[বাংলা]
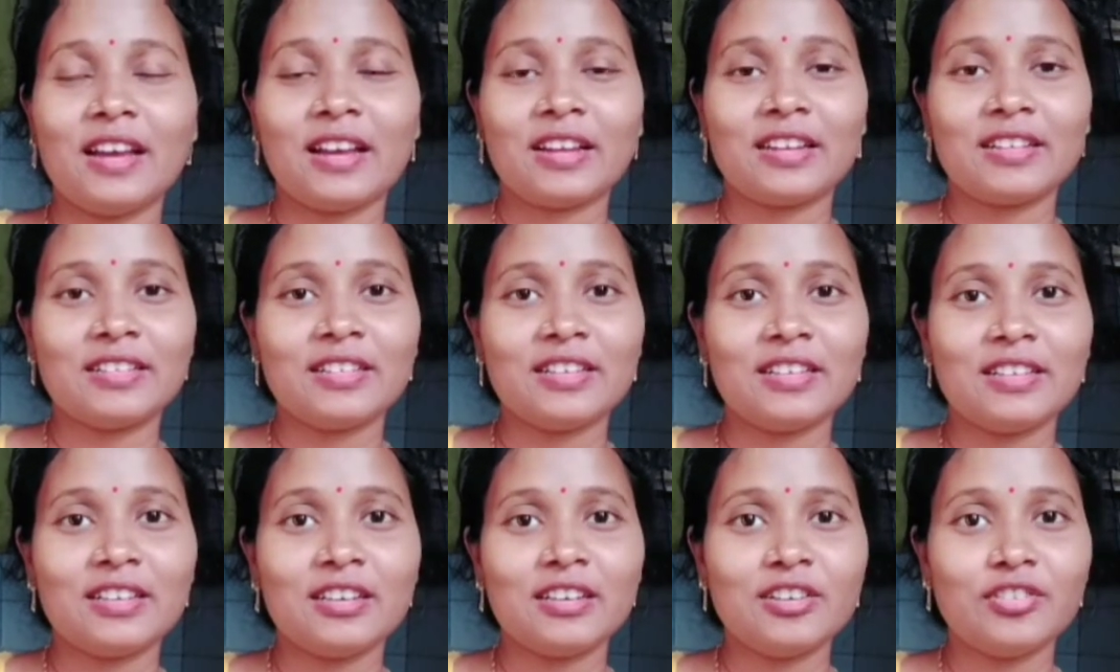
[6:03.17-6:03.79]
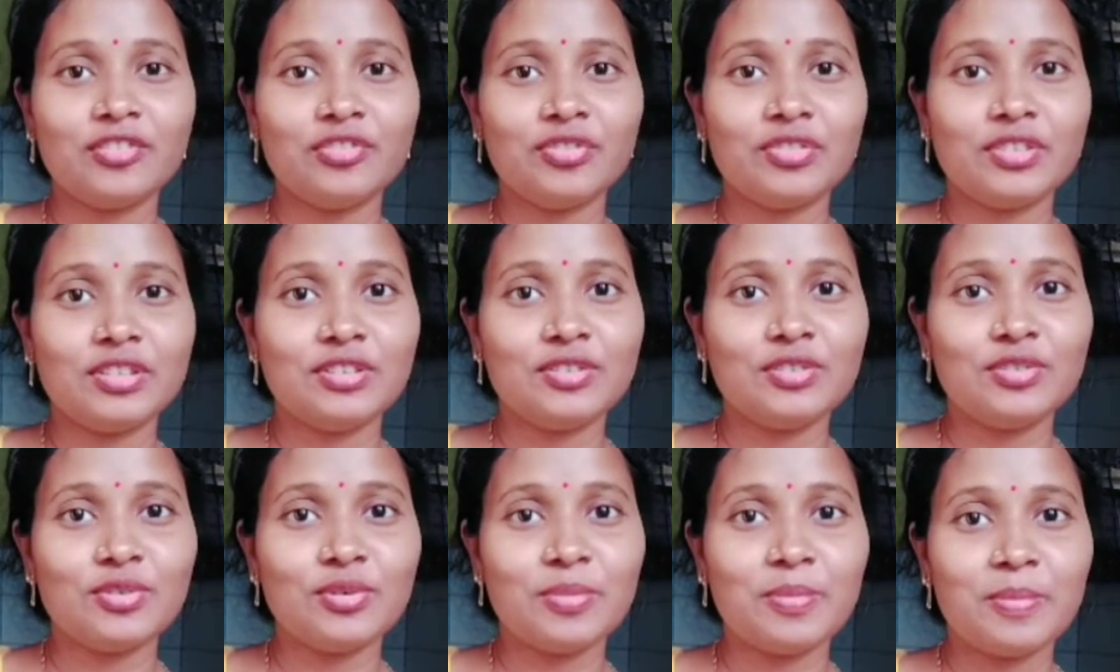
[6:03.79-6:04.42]
একটা
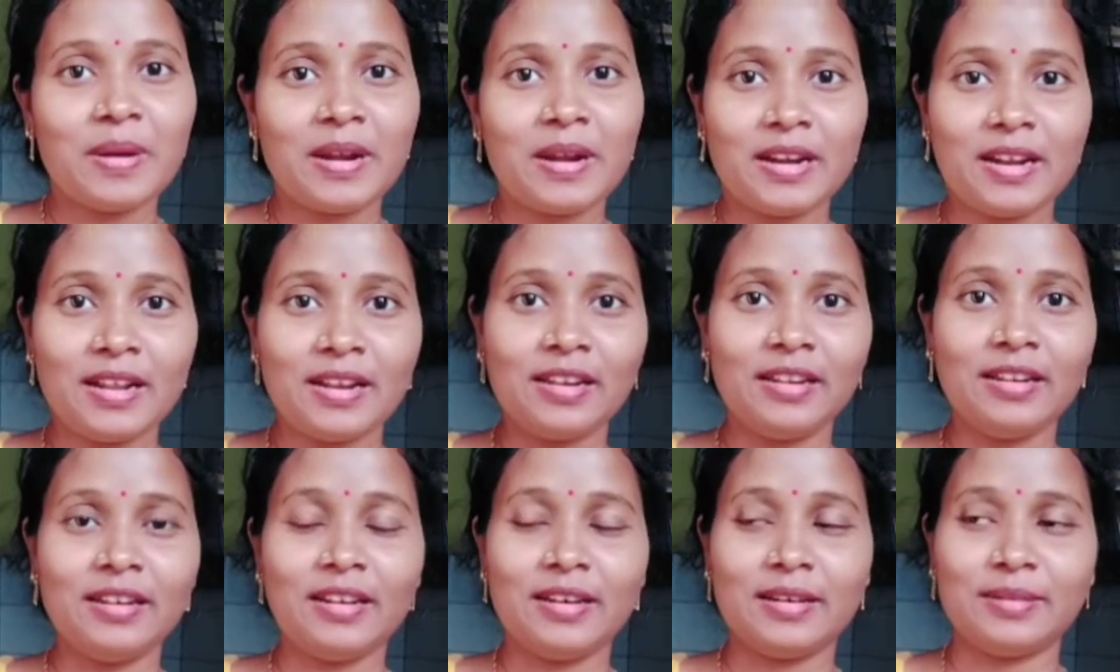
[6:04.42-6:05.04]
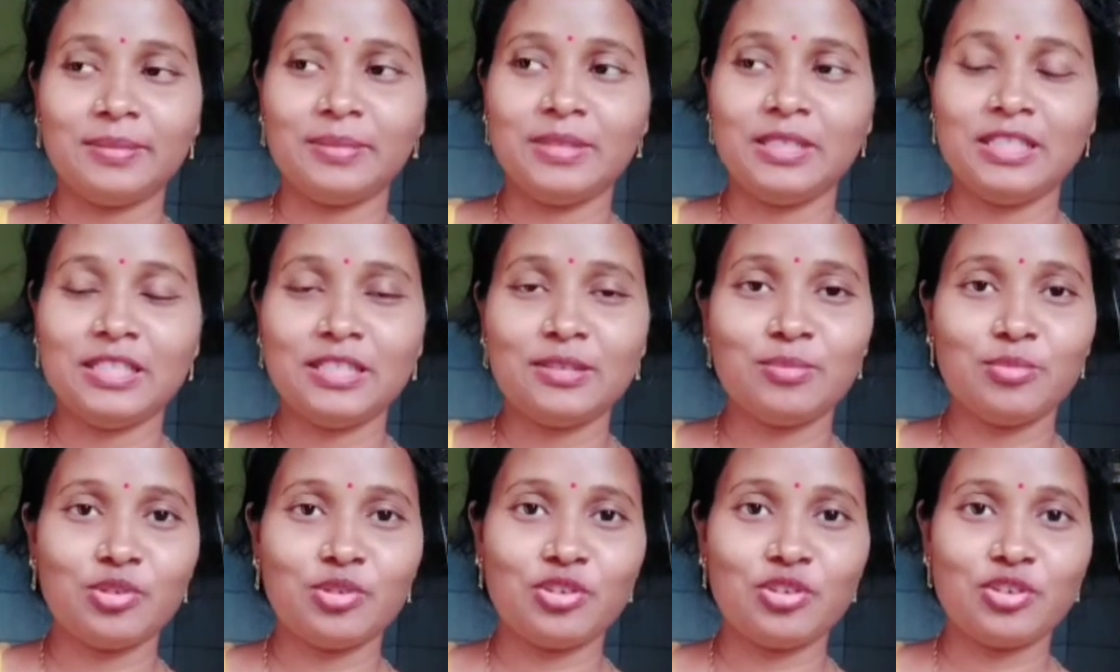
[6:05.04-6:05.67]
ভিডিও বানালে না নিজের
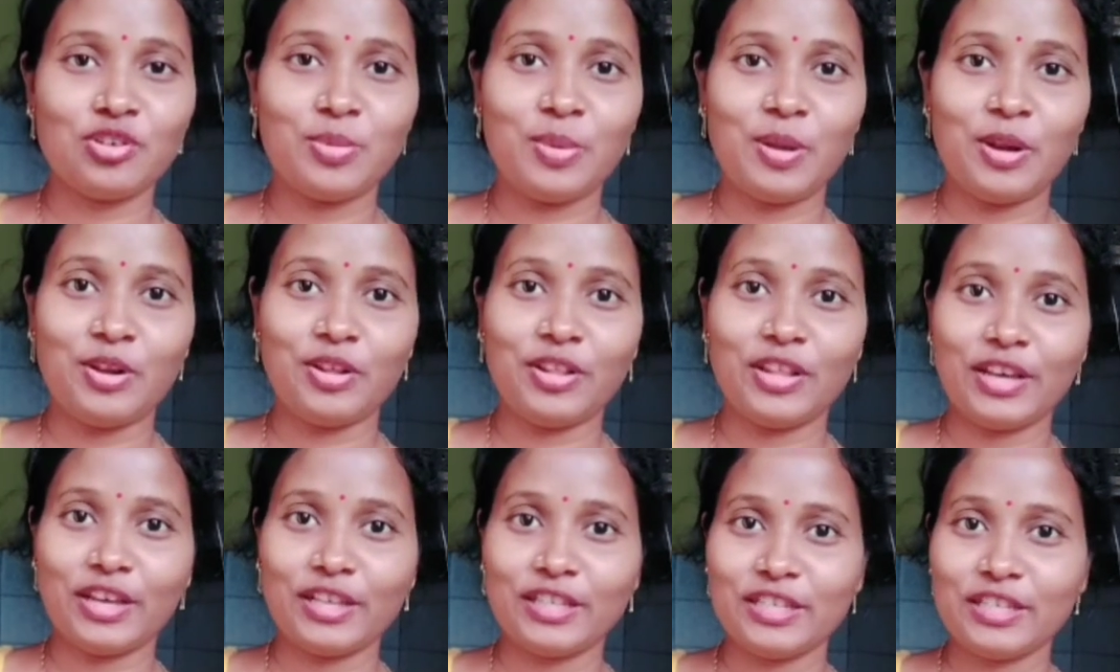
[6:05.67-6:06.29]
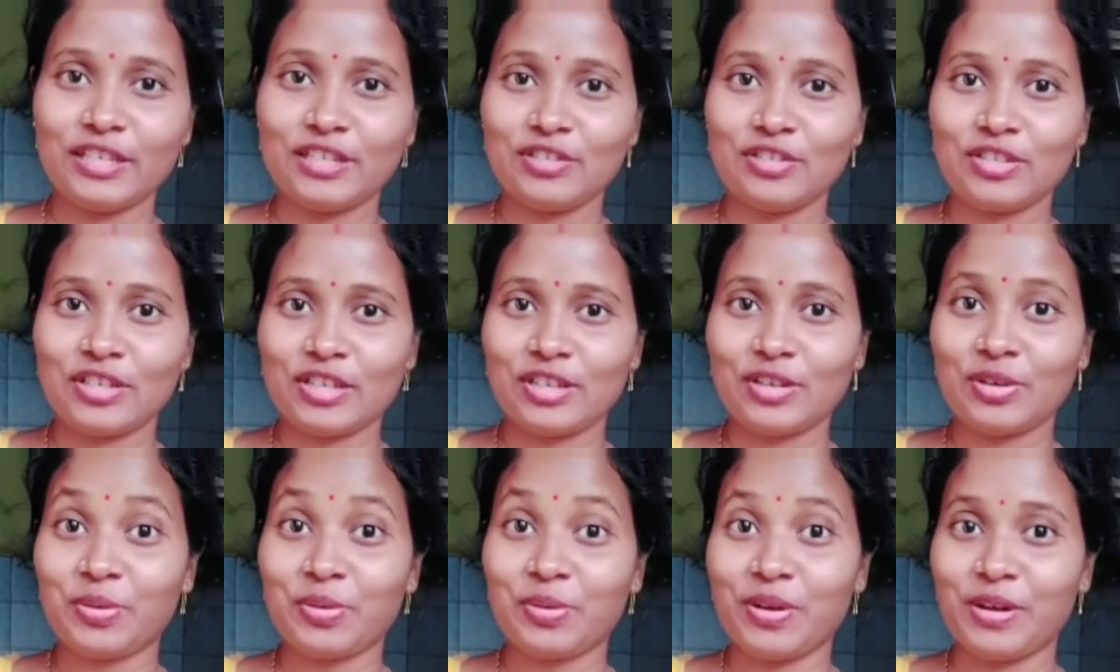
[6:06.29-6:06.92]
মনটাও ভালো লাগে যে কিছু
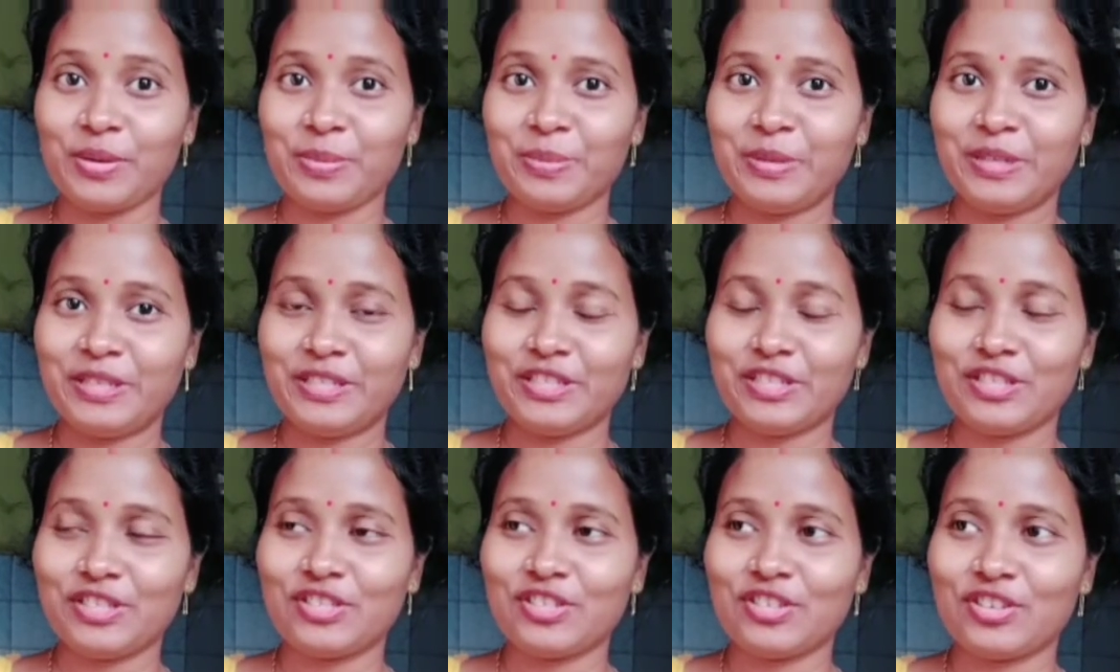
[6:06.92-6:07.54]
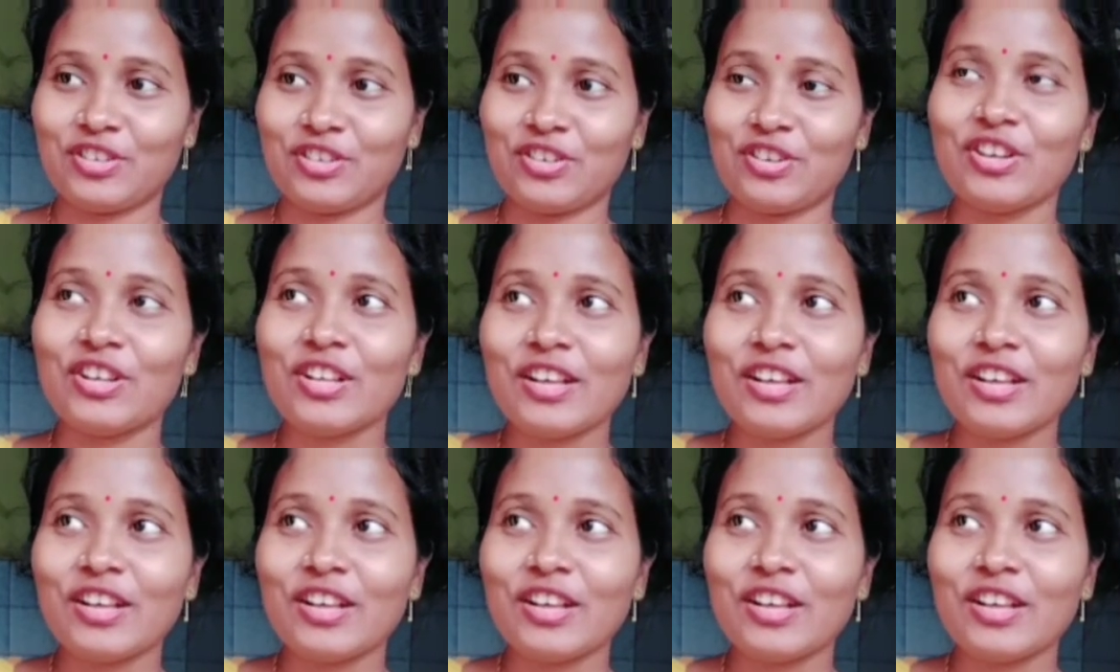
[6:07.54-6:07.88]
একটা করলাম নিজের জন্য